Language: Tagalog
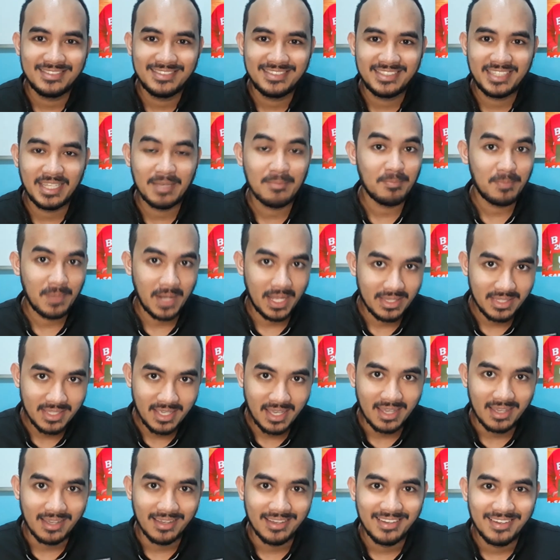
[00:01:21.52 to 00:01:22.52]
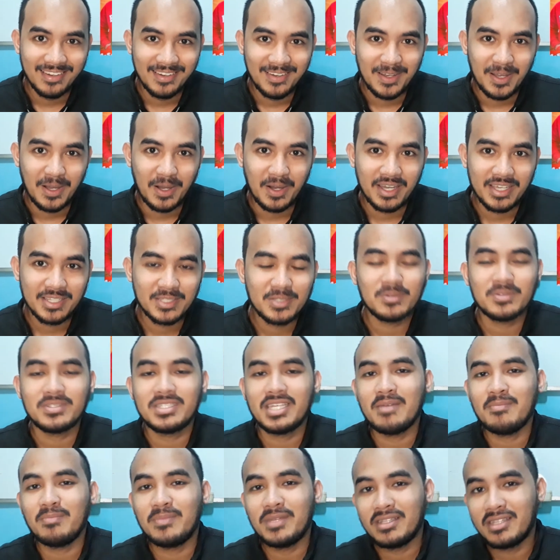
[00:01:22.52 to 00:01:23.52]
timpla niya Okay, so
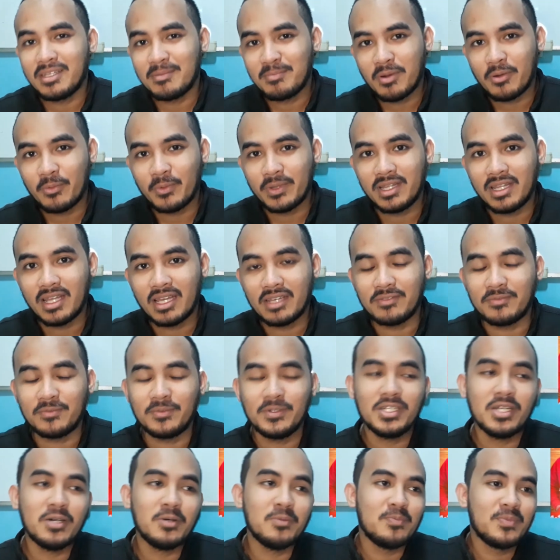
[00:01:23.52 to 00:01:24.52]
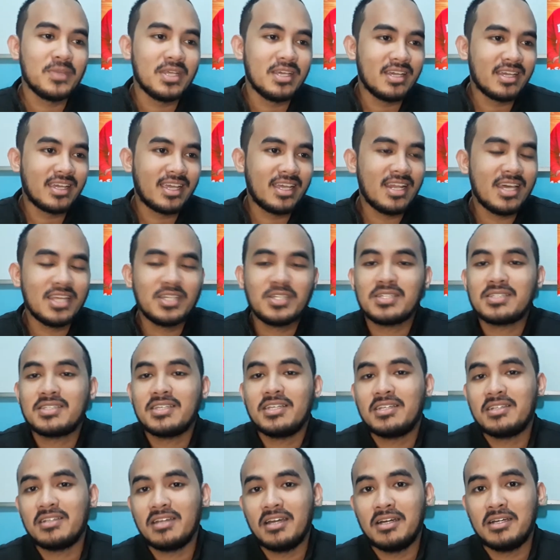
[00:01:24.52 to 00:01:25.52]
same thing din po with life. You know, can I just
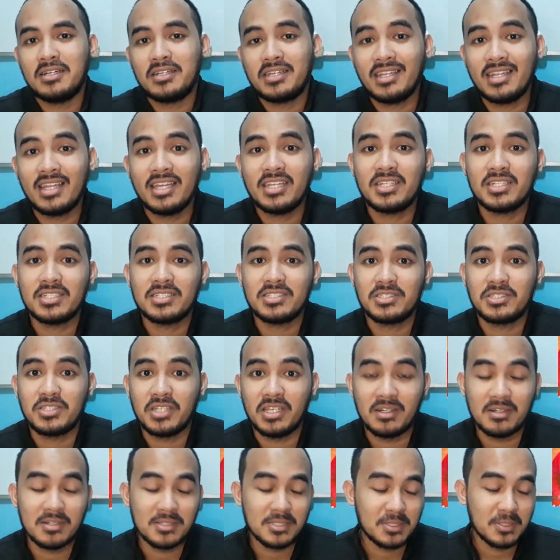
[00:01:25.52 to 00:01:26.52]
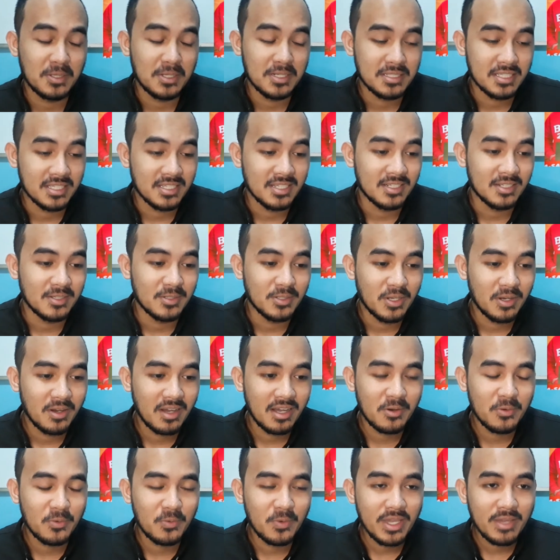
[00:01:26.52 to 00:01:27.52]
uh, can I just share a story sa inyo na? Now, uh,
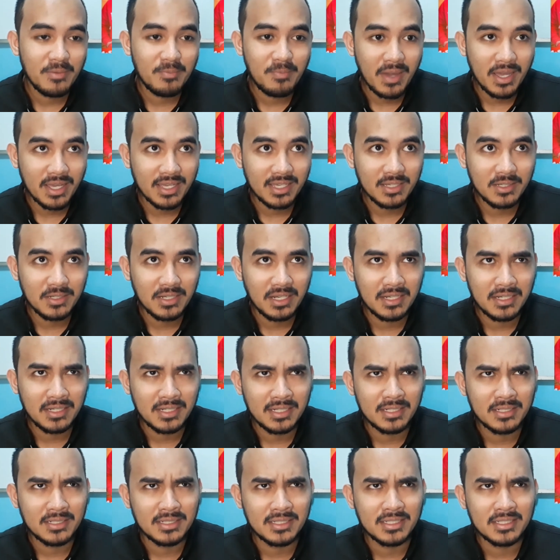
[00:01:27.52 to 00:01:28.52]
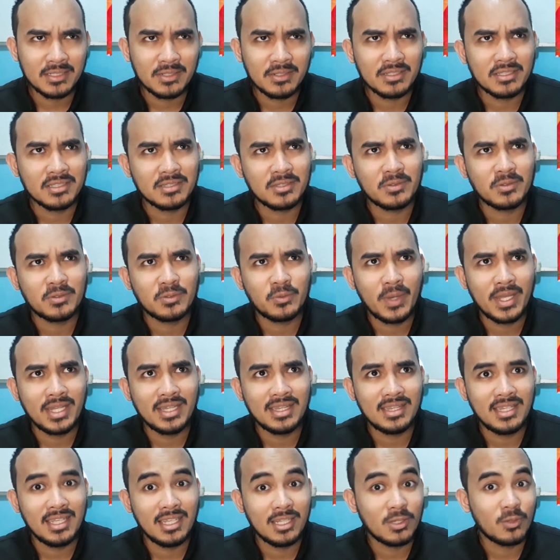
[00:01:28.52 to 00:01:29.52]
way back uh,
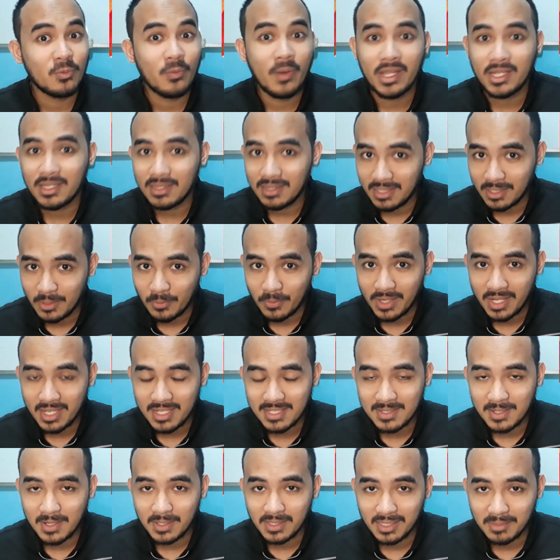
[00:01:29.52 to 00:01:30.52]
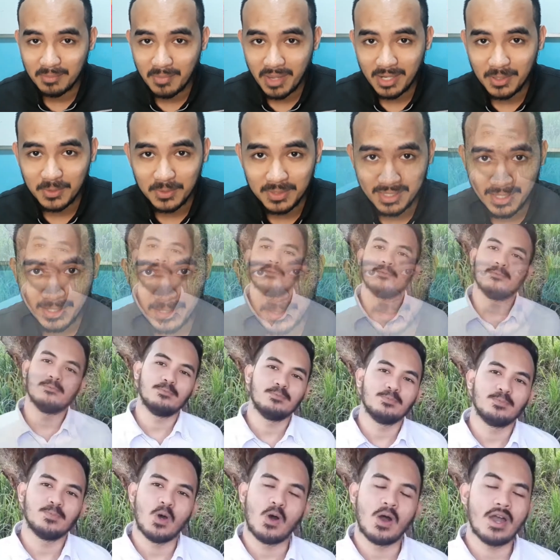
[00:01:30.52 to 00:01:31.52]
2020 when I started Manhood
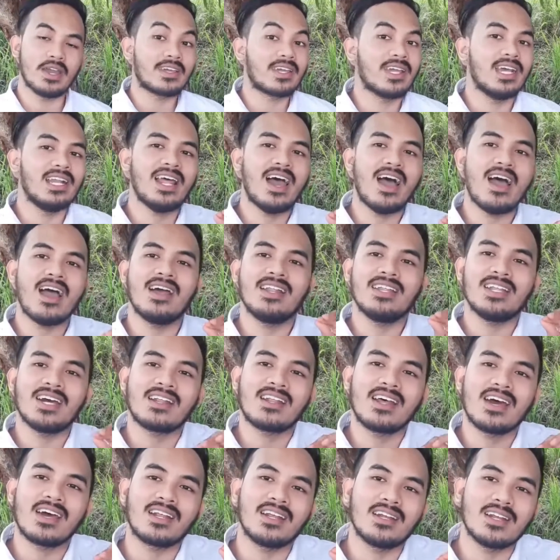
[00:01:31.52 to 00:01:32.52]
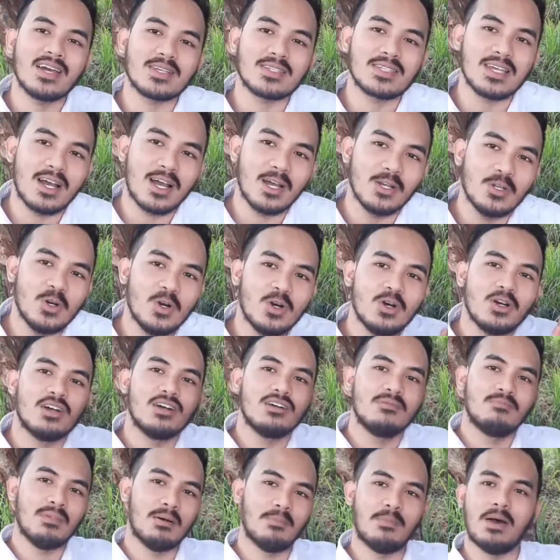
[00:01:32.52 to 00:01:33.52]
Tycoon, I did get a lot of
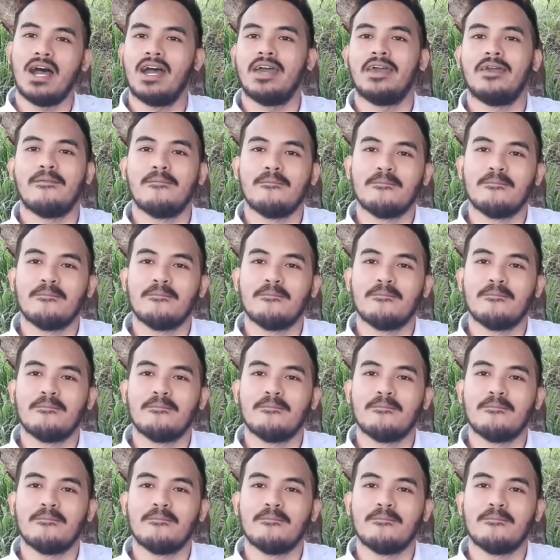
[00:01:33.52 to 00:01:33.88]
uh,